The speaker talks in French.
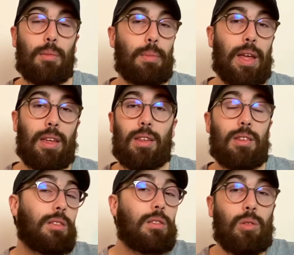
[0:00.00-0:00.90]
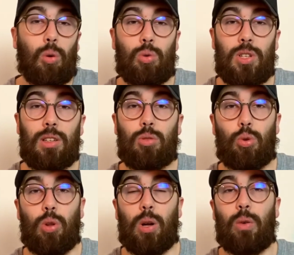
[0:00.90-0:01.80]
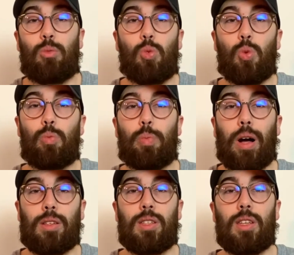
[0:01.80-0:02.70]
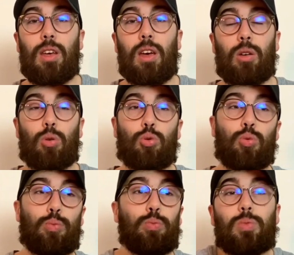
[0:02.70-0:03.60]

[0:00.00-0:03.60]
mais retiens que tu en as quand même une partie que tu,